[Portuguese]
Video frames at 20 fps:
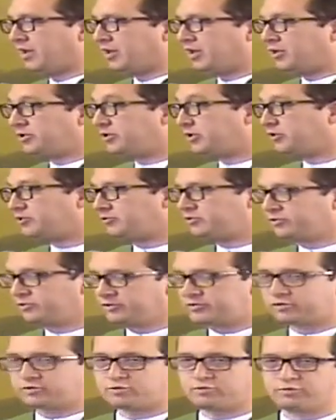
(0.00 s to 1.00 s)
E
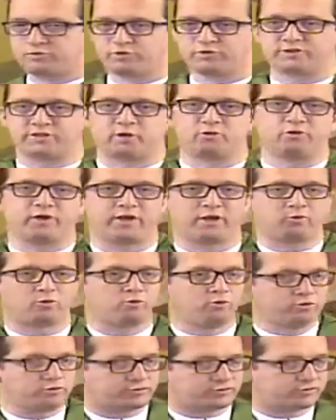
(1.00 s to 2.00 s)
Jesus usa o
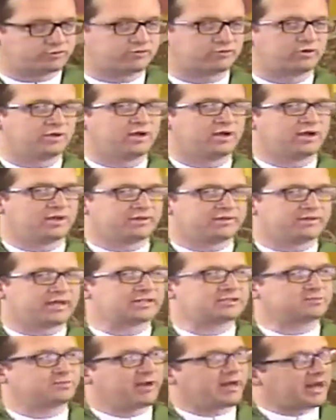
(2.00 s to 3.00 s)
recurso
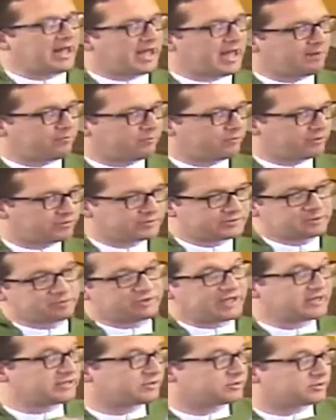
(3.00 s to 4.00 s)
das parábolas ou
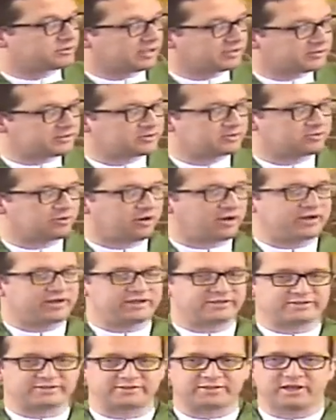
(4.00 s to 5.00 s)
das, das
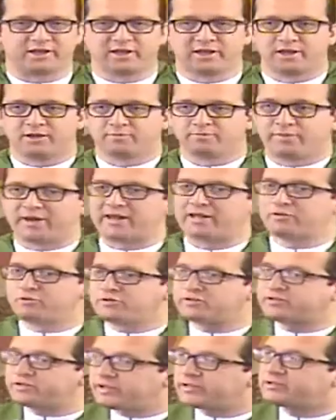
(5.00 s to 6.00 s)
histórias para
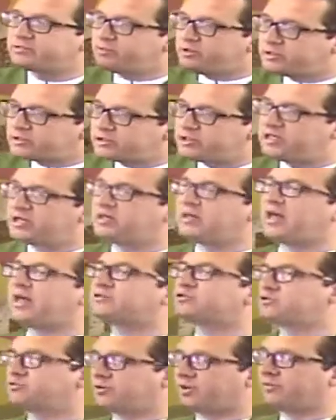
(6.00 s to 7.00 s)
nos transmitir a
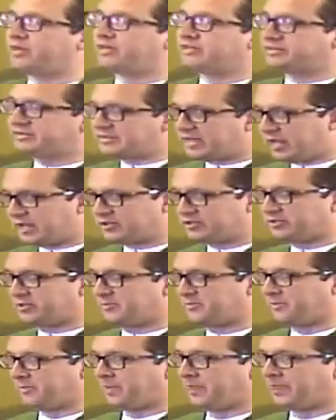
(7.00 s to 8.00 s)
sua mensagem.
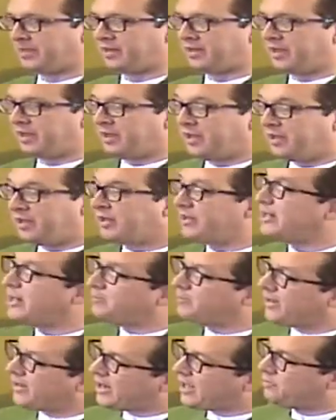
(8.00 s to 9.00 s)
E na
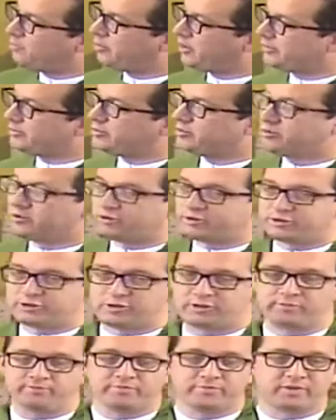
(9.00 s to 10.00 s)
parábola de
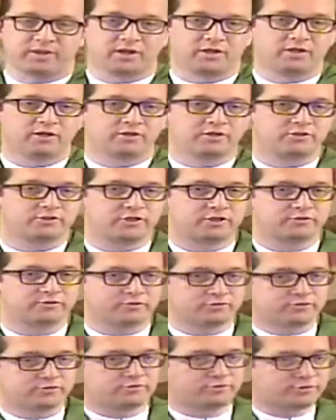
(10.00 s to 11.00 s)
hoje,
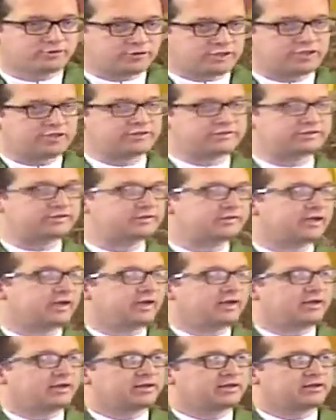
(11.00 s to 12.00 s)
Jesus nos diz
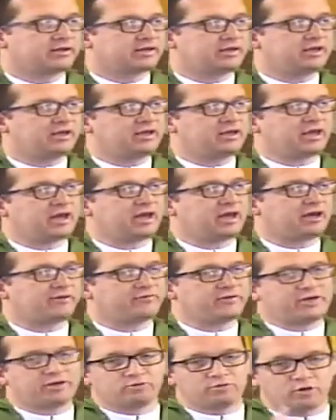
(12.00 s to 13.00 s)
que
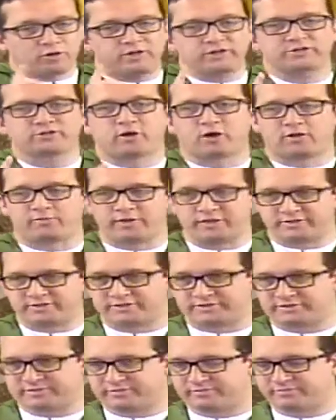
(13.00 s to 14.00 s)
haviam dois
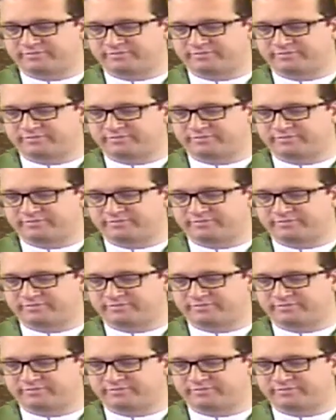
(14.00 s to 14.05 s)
homens.